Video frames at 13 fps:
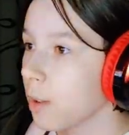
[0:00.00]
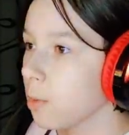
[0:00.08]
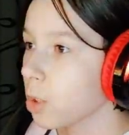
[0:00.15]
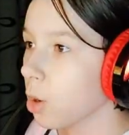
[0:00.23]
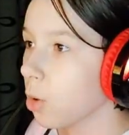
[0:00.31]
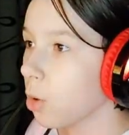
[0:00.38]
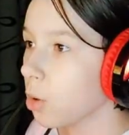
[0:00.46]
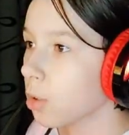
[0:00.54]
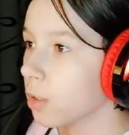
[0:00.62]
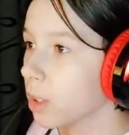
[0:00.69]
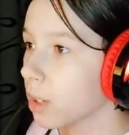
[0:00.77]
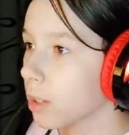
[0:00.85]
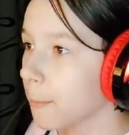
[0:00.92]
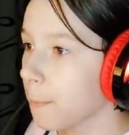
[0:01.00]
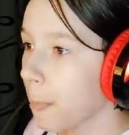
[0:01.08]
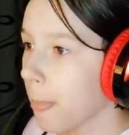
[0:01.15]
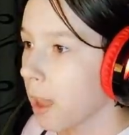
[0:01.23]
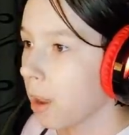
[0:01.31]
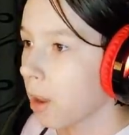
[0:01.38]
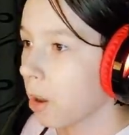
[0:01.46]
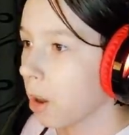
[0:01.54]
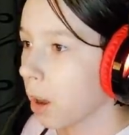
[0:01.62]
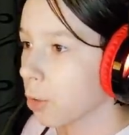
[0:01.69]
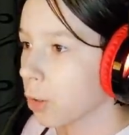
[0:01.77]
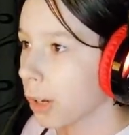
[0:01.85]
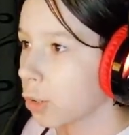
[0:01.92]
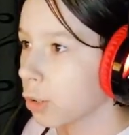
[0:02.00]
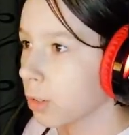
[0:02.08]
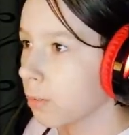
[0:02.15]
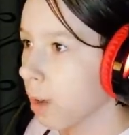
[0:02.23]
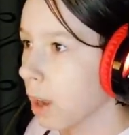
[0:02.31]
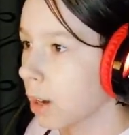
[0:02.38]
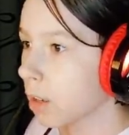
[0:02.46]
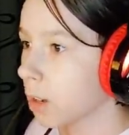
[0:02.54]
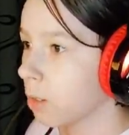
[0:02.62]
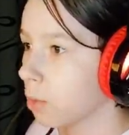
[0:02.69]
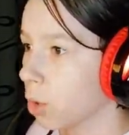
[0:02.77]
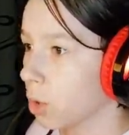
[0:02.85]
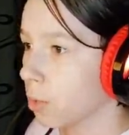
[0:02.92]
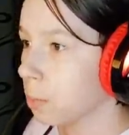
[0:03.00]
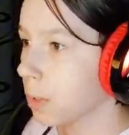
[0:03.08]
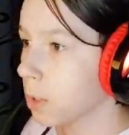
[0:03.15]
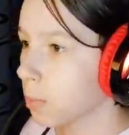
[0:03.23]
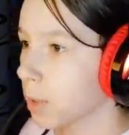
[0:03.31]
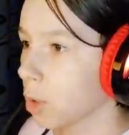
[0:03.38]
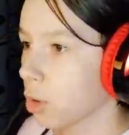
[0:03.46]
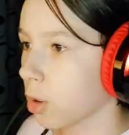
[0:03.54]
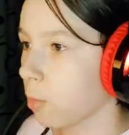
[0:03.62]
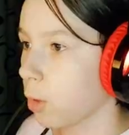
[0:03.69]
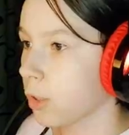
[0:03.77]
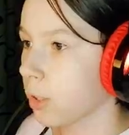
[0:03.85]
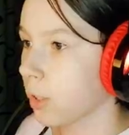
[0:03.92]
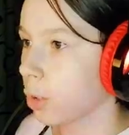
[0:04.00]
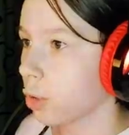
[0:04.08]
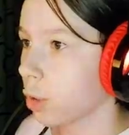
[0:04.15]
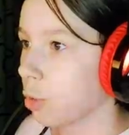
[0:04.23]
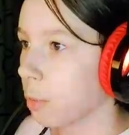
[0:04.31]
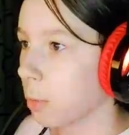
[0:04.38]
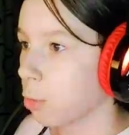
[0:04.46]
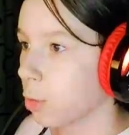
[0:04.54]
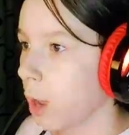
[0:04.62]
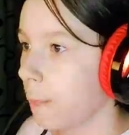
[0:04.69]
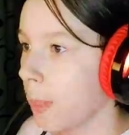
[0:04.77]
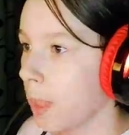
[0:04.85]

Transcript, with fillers: вот такой, смотрите, э, кошачий маркер, вот, в принципе, даже хвостик кошачий получаем.